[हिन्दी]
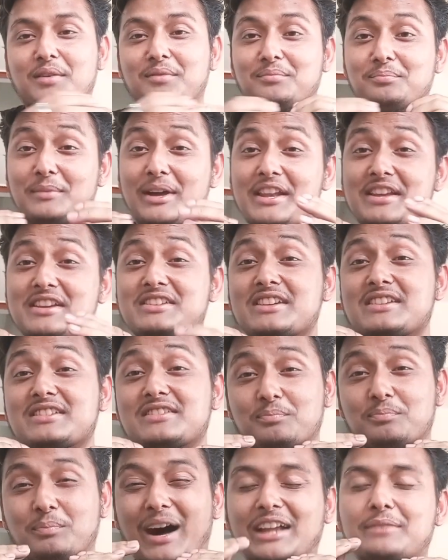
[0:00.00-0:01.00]
मैंने ये चीज़
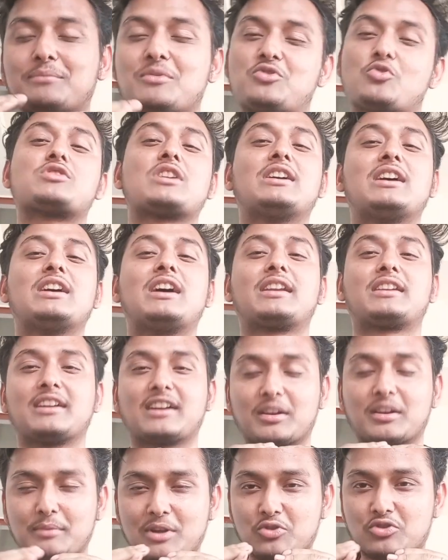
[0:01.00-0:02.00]
बाद में सोचा यार कि
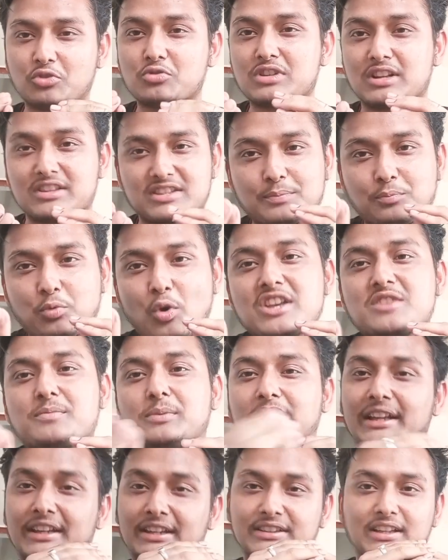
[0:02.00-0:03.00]
अगर मैं उसे कुछ अच्छे पॉइंट्स
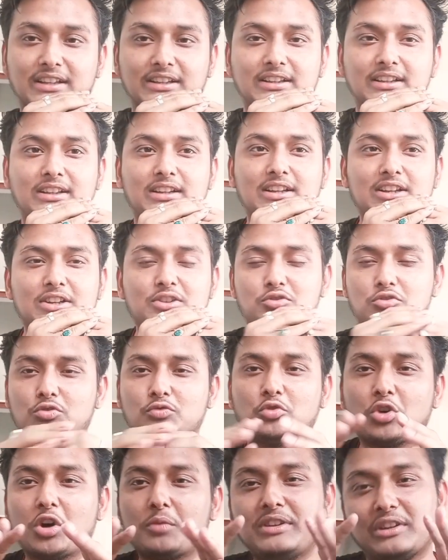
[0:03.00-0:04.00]
बता देता ना तो
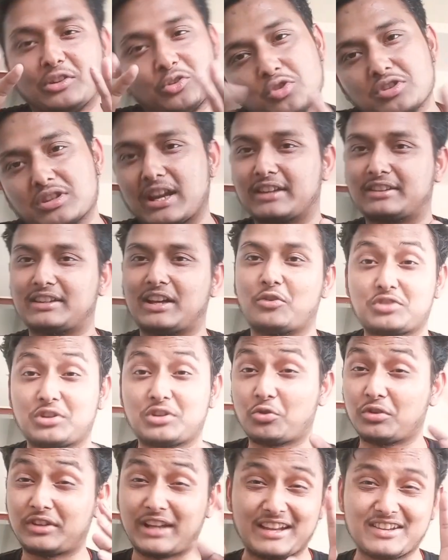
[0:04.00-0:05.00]
वो अभी खुश रहता उसे
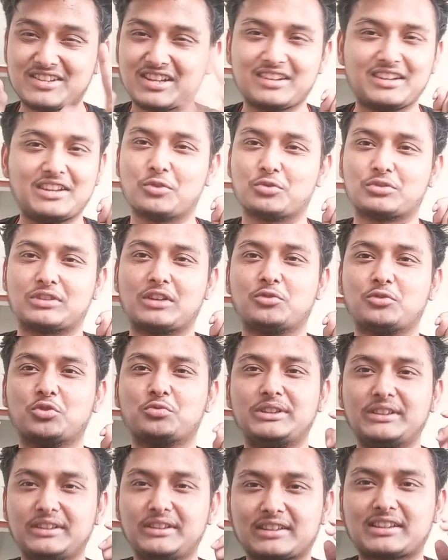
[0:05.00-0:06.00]
कोई टेंशन नहीं होता वो
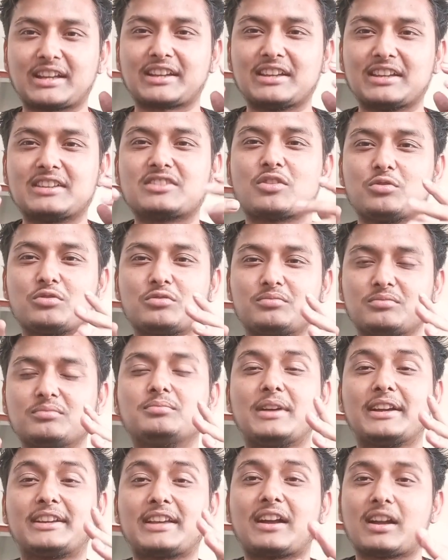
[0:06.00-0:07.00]
भी रहता कि चलो
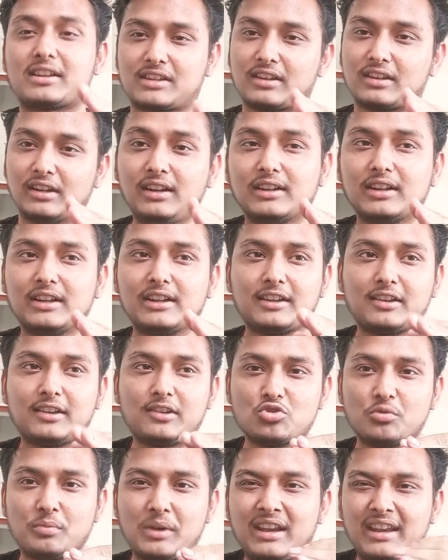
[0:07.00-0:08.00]
मैं क्या करता ना कि
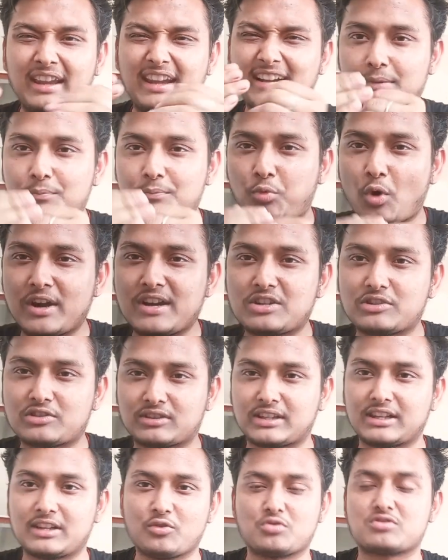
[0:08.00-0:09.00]
जो मेरे नेगेटिव पॉइंट्स
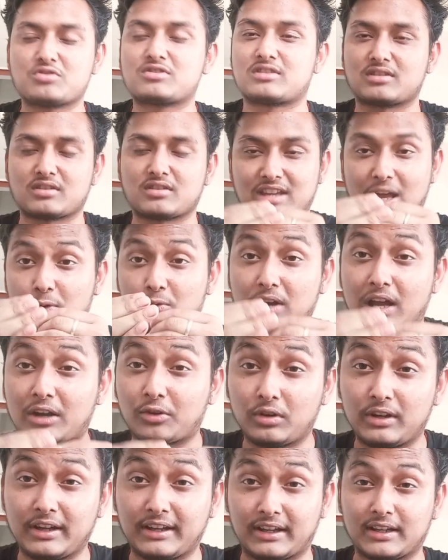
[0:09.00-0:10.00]
थे उस शाहरुख खान
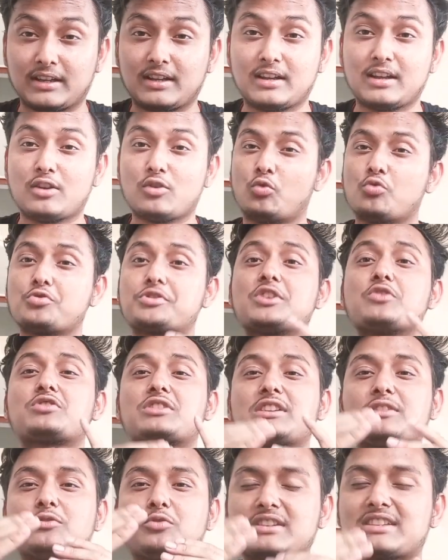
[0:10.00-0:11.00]
को लेके उसे
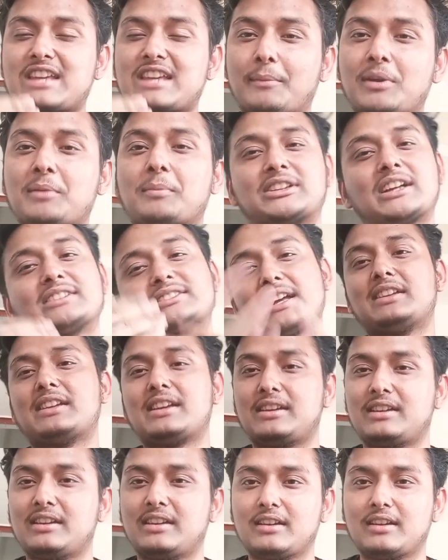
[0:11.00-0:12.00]
उसके उसके सामने बताता ही
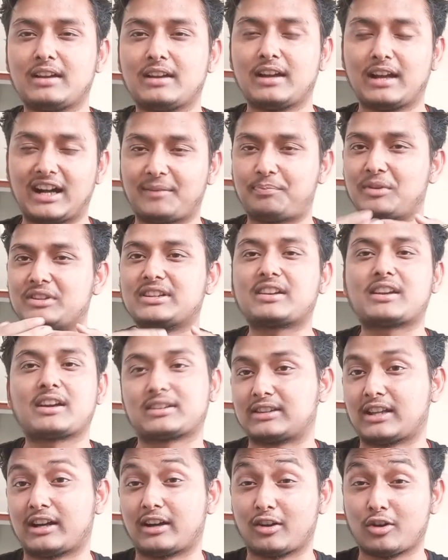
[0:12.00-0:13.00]
नहीं अपने तक
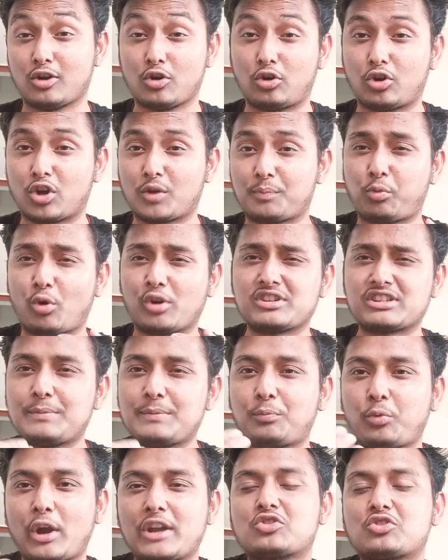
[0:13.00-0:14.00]
रखता और पॉजिटिव
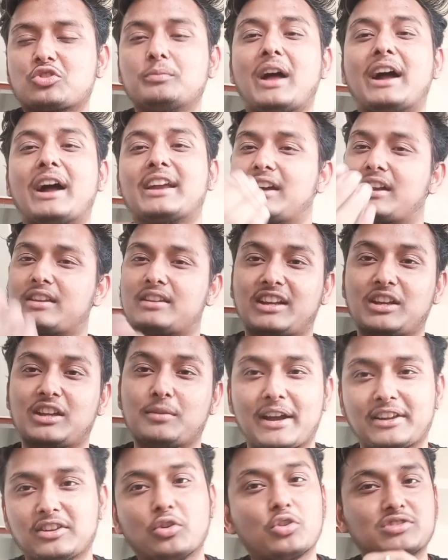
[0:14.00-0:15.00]
पॉइंट्स को मैं आगे कर देता कि
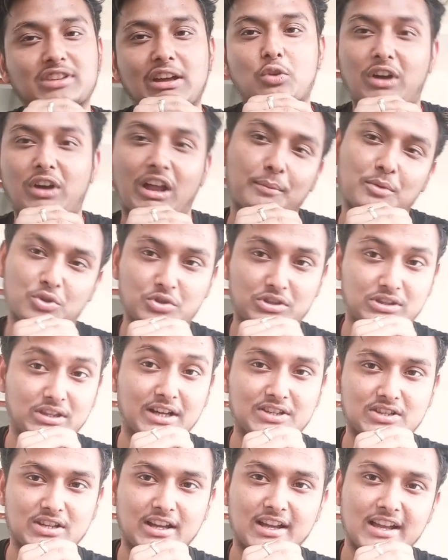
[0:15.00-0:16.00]
भाई देखो शाहरुख खान भी तो इतना
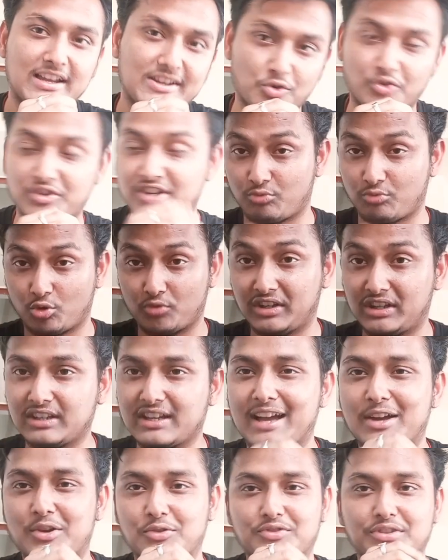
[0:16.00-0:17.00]
अच्छा है स्वदेश मूवी
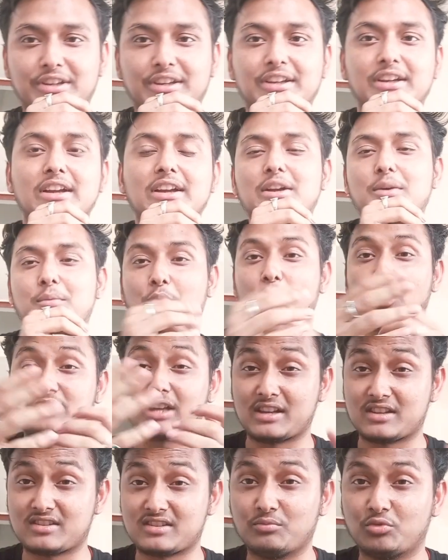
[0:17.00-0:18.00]
किया है उसने बहुत
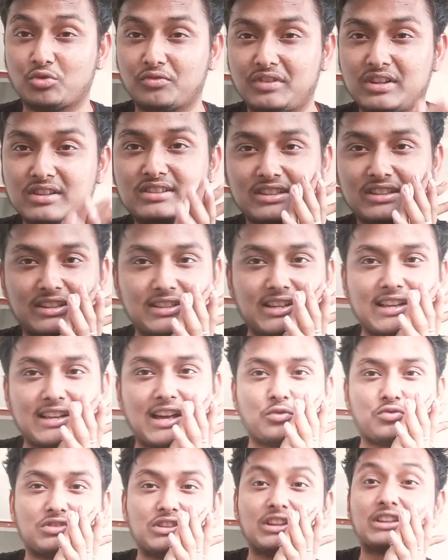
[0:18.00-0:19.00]
सारी अच्छी मूवीज़ की है यार
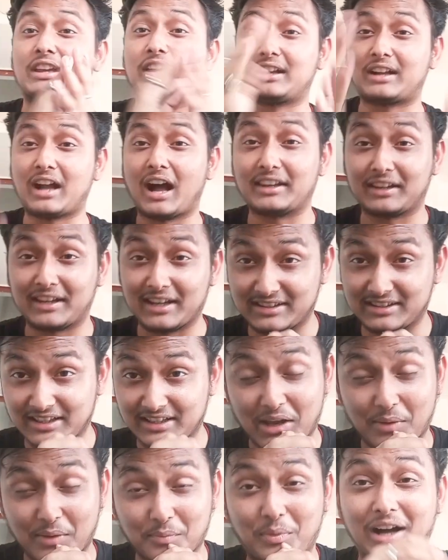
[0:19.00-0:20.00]
उसने किंग खान कहते हैं
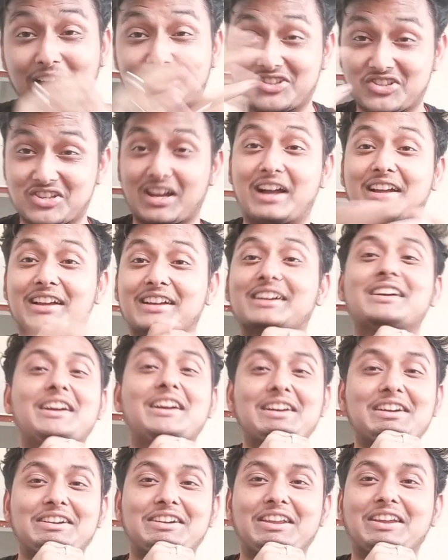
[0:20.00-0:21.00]
यार बादशाह है
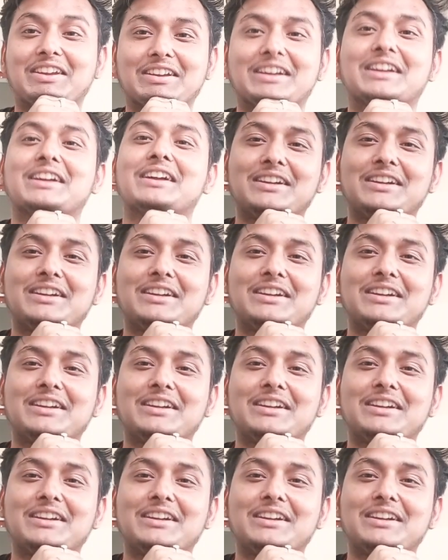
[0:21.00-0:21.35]
ठीक है